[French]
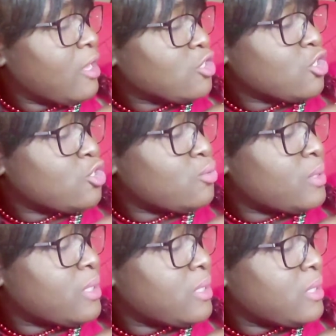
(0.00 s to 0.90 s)
Je
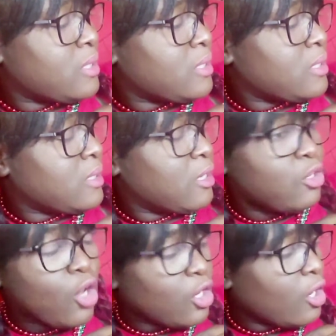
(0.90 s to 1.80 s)
suis
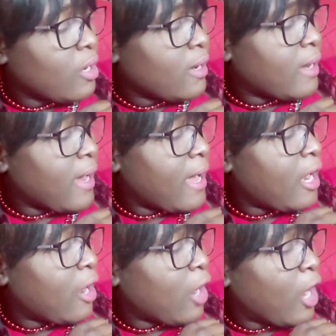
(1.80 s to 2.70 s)
là, là,
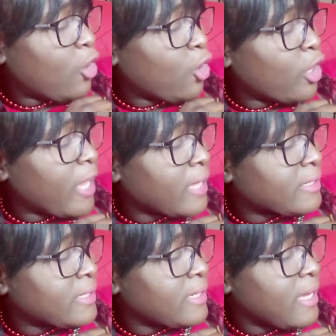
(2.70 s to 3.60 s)
à le
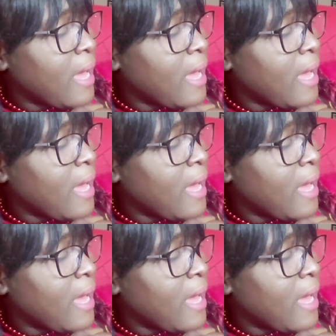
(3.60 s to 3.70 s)
regarder